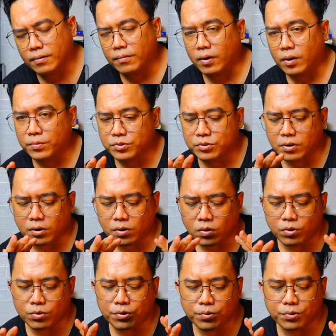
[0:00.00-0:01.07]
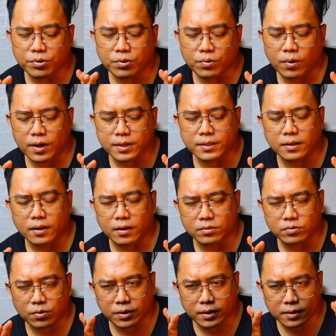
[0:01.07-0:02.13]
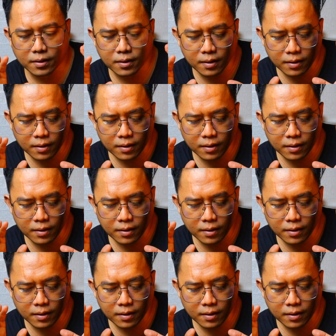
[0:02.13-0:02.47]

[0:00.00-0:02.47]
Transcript: walaupun secara keluar dua-duanya gue kasih nilai solid